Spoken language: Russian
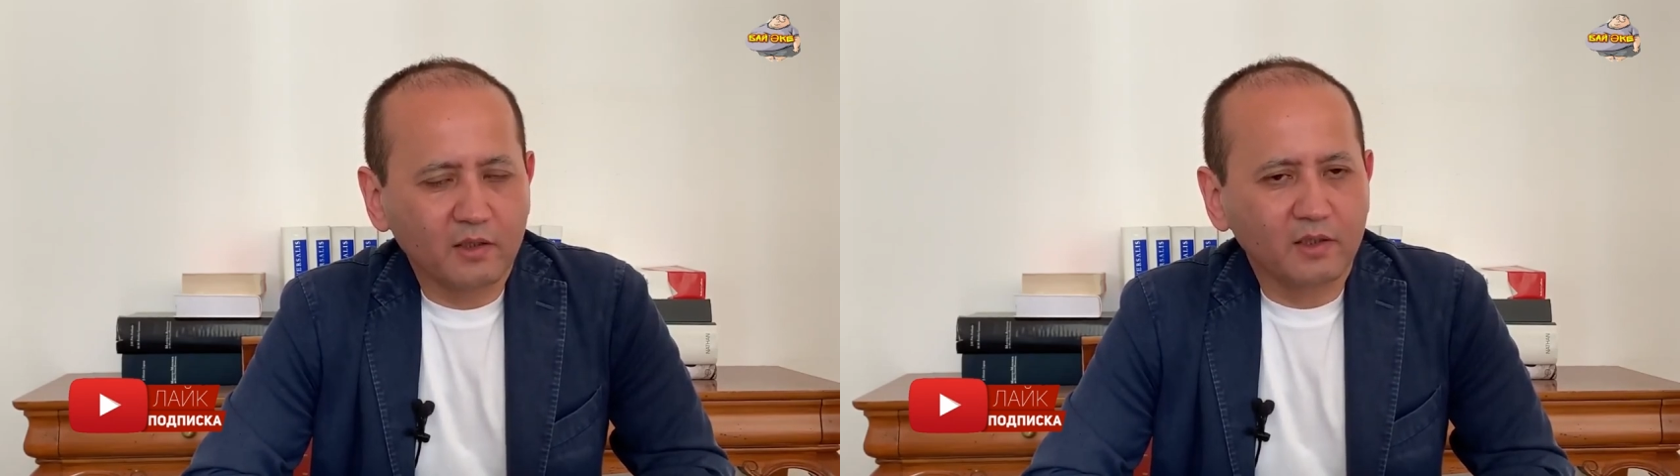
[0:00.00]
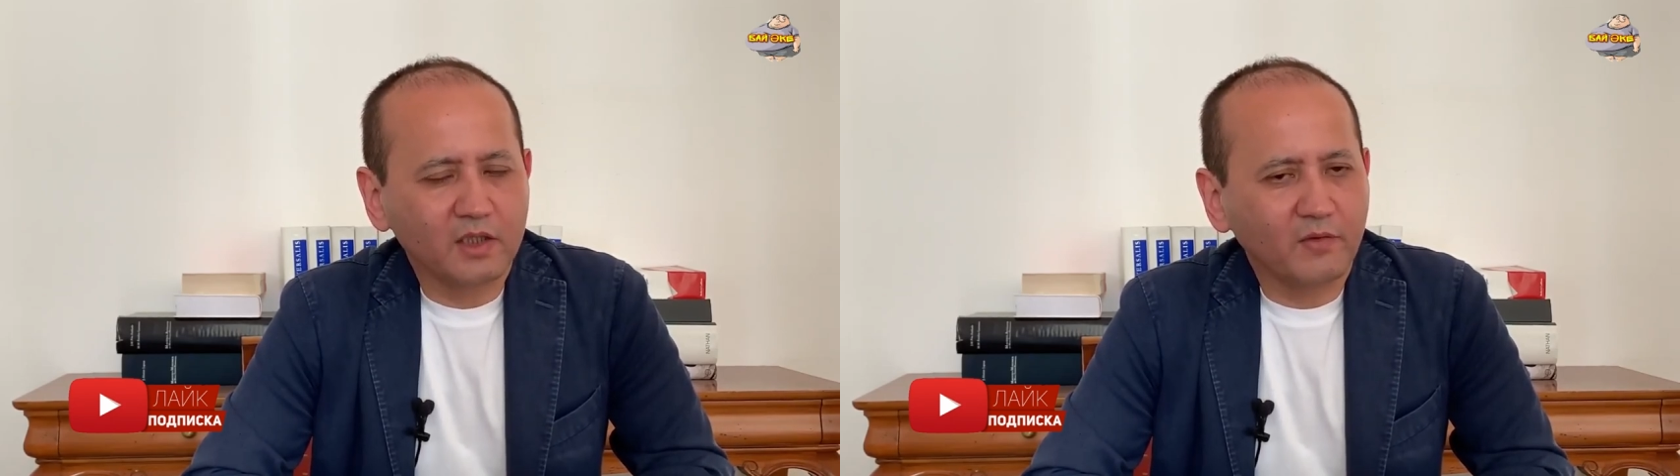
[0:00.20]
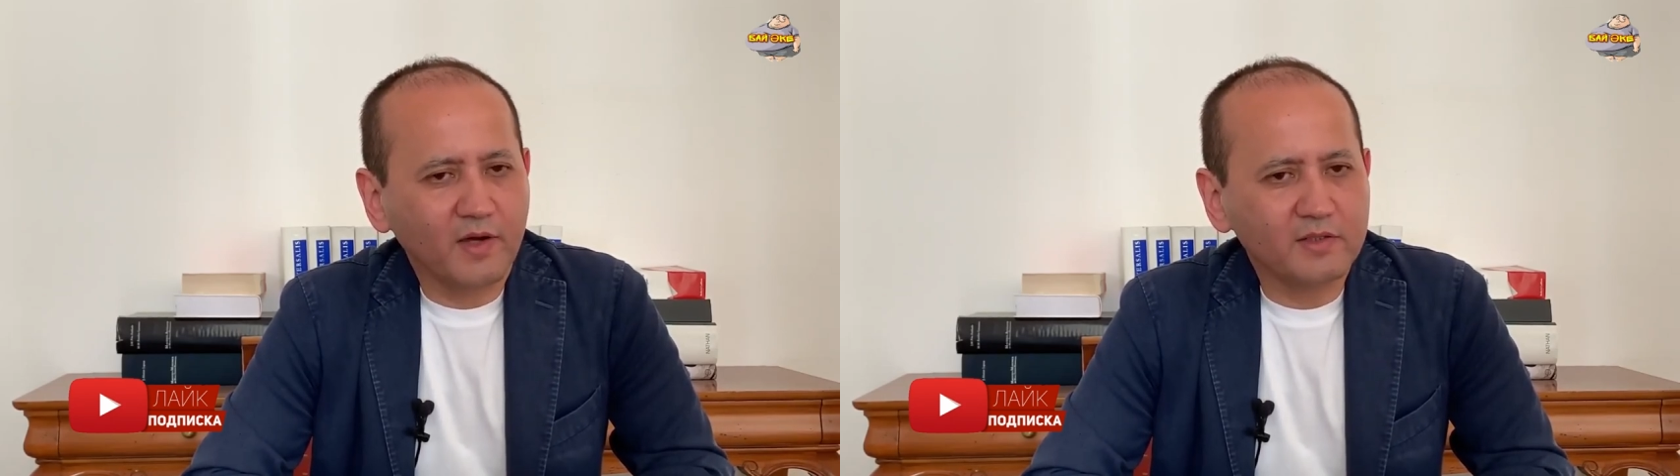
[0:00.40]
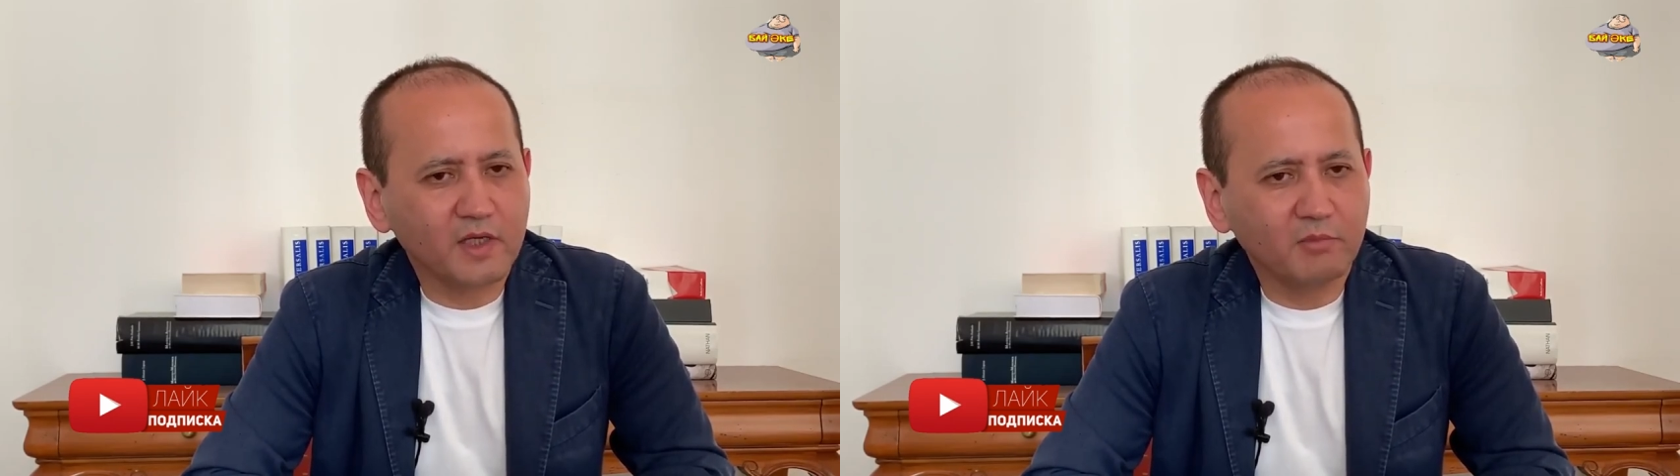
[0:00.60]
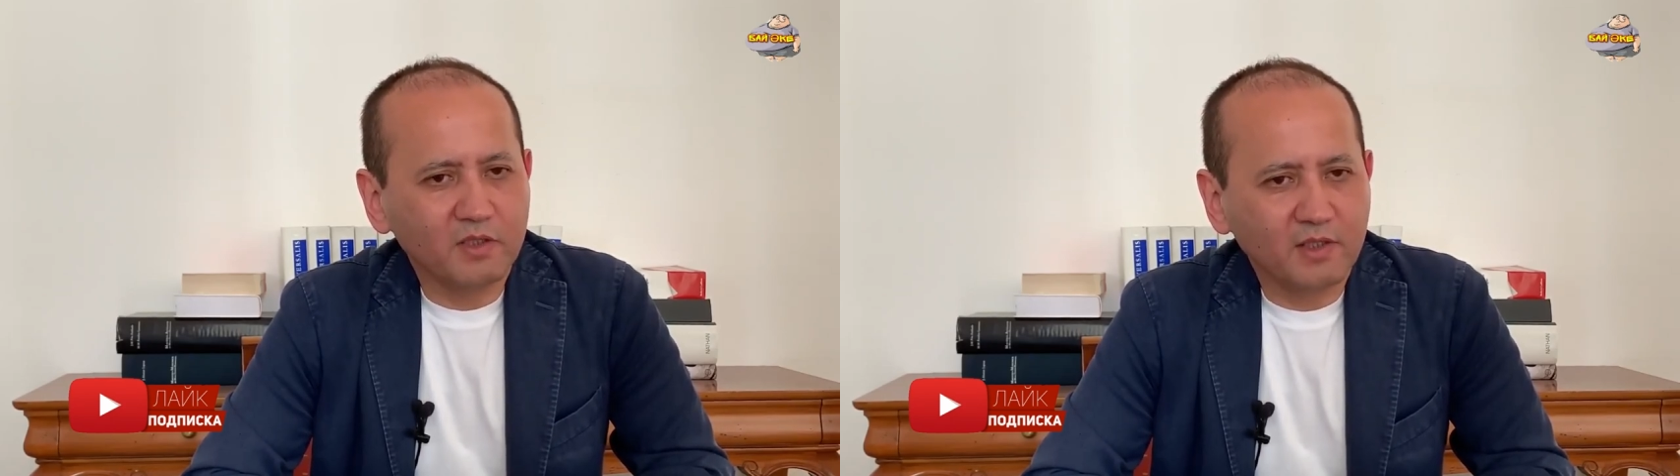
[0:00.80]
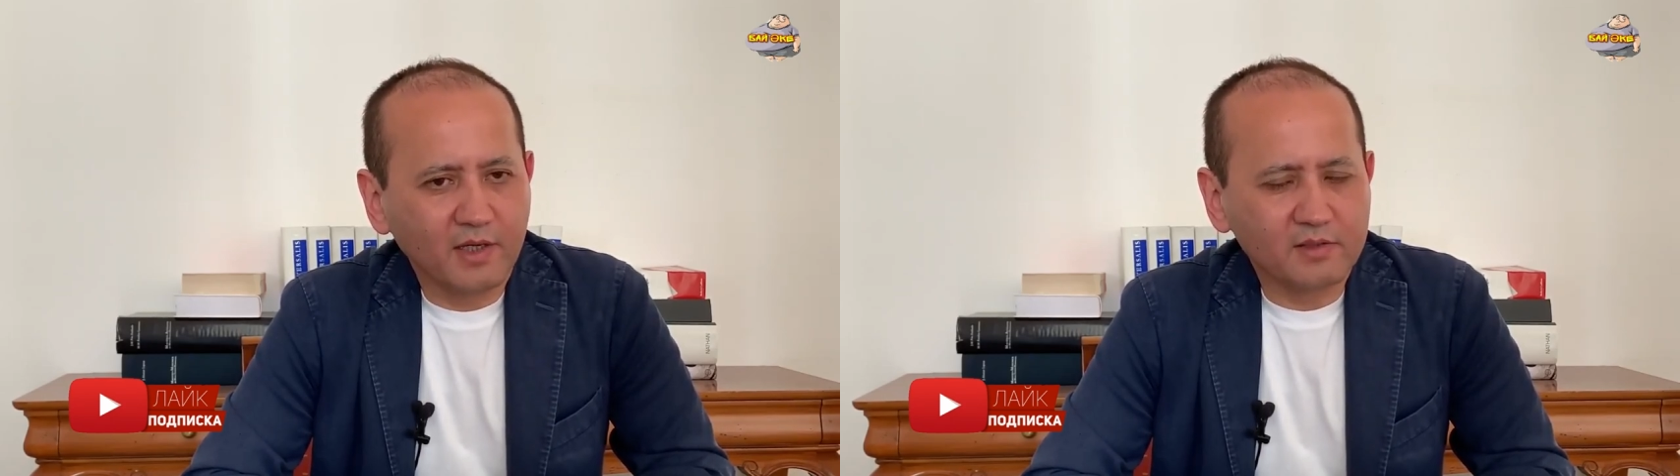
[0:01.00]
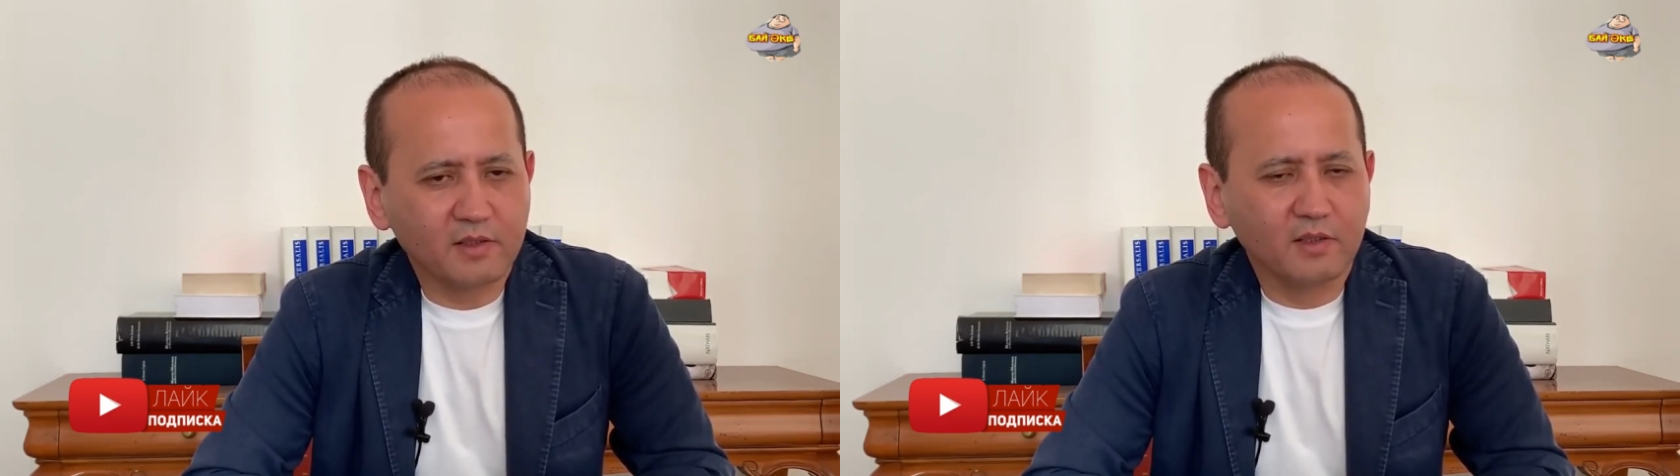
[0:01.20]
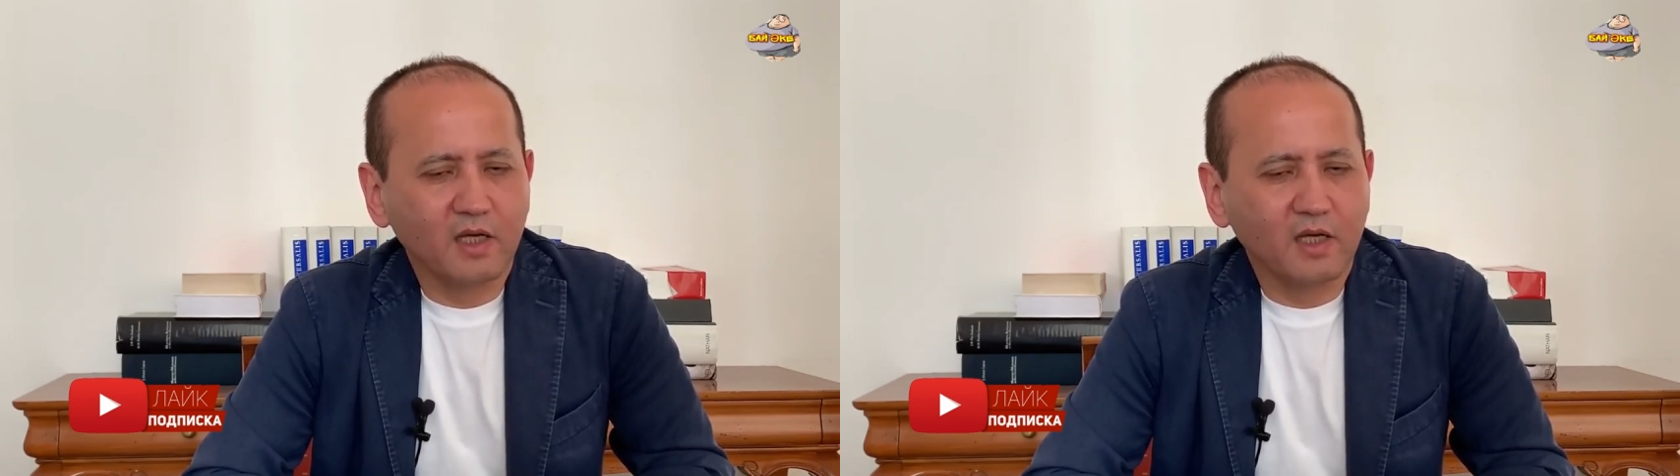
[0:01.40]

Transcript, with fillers: Давайте объединяться,